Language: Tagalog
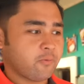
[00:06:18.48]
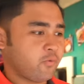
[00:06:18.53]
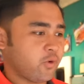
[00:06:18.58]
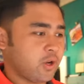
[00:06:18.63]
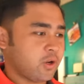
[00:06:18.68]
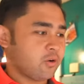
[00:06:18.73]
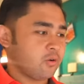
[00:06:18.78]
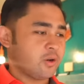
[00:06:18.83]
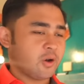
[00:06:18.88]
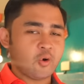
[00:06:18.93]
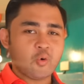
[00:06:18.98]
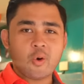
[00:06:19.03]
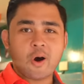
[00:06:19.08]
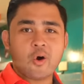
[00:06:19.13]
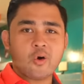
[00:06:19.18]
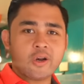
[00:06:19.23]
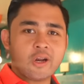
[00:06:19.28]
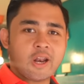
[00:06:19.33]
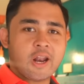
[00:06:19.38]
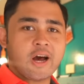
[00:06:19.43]
feel ko nakuha ko
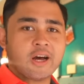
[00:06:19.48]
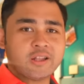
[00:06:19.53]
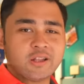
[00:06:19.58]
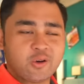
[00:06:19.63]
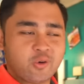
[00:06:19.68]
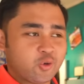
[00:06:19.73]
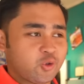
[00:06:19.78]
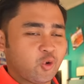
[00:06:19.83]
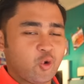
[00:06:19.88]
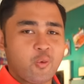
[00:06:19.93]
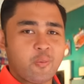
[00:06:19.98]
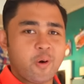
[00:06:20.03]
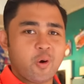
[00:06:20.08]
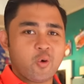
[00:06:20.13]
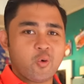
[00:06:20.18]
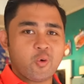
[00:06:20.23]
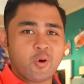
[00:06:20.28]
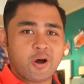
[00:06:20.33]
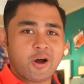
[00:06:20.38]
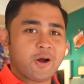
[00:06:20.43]
ng lahat ng gusto ko
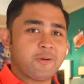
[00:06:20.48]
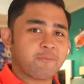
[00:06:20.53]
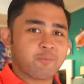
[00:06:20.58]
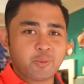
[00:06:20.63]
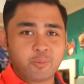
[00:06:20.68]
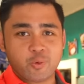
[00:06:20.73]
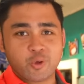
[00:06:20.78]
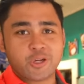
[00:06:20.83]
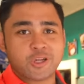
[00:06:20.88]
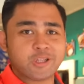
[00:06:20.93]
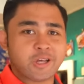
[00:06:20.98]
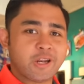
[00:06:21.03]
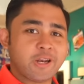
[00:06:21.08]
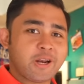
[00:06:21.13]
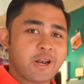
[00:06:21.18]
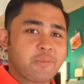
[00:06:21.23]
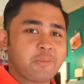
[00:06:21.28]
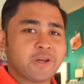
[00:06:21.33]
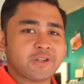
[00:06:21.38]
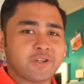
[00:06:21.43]
makuha. Punan tayo ng
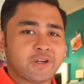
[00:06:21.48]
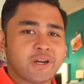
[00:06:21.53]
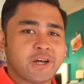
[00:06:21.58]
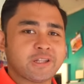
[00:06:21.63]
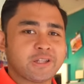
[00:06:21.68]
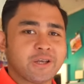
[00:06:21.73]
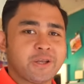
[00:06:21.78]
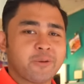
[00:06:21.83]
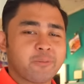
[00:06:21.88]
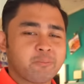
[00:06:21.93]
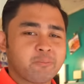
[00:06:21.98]
lamesa natin.